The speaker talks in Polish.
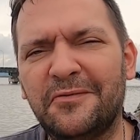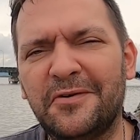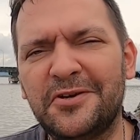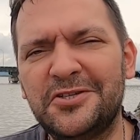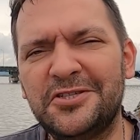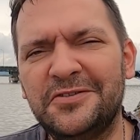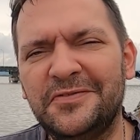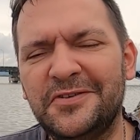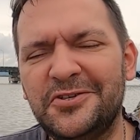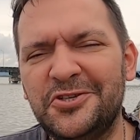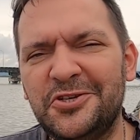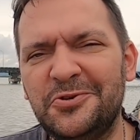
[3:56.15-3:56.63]
a
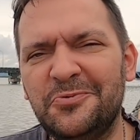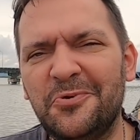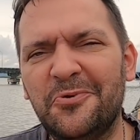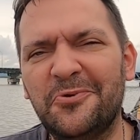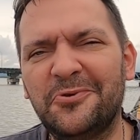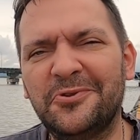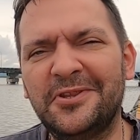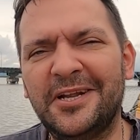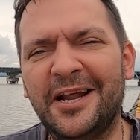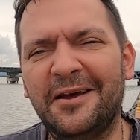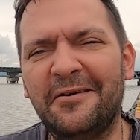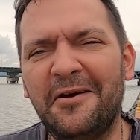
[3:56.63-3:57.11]
właściwie
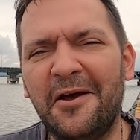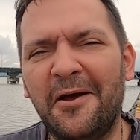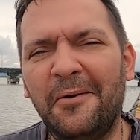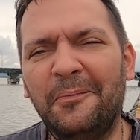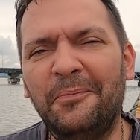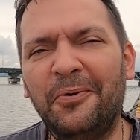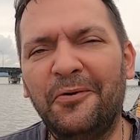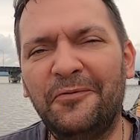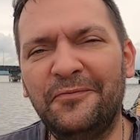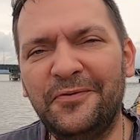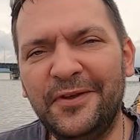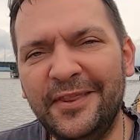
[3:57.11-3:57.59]
siłą, która
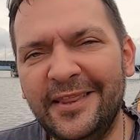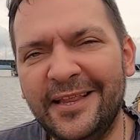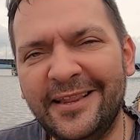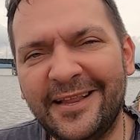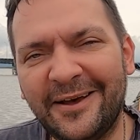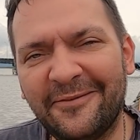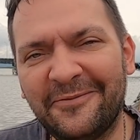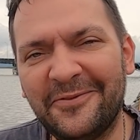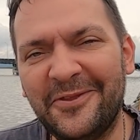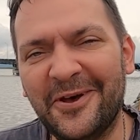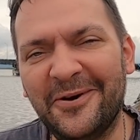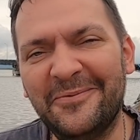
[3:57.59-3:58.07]

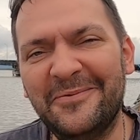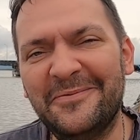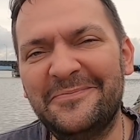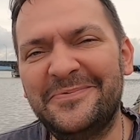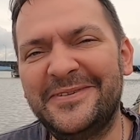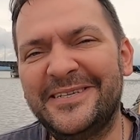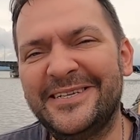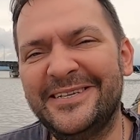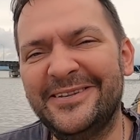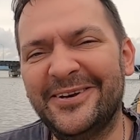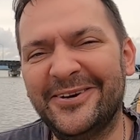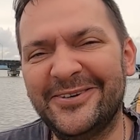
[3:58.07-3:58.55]
powinna w domu
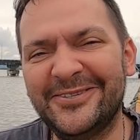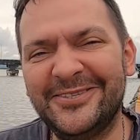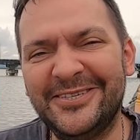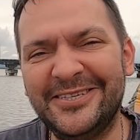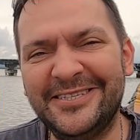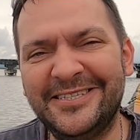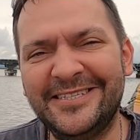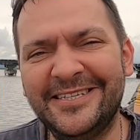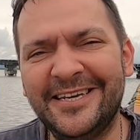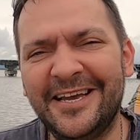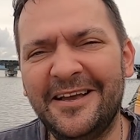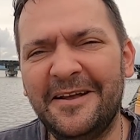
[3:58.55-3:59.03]

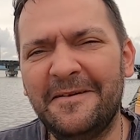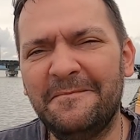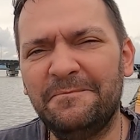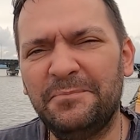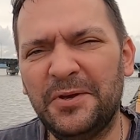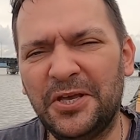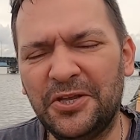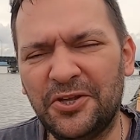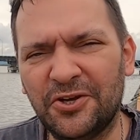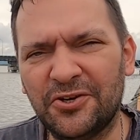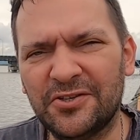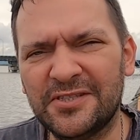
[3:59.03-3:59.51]
przynosić
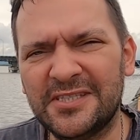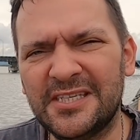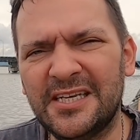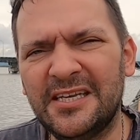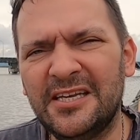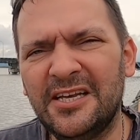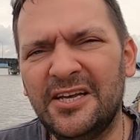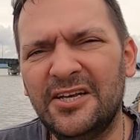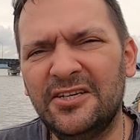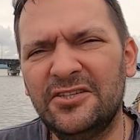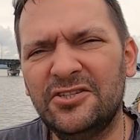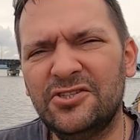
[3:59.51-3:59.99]

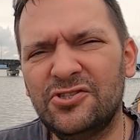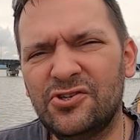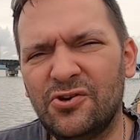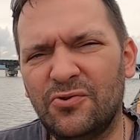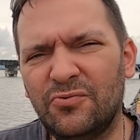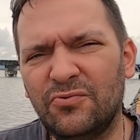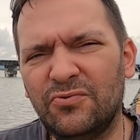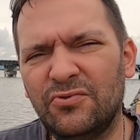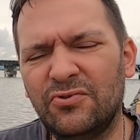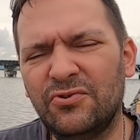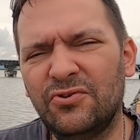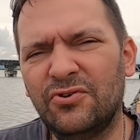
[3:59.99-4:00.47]
pieniądze,
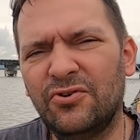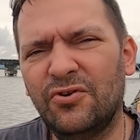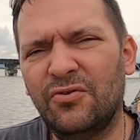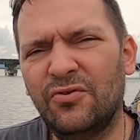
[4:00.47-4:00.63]
są e,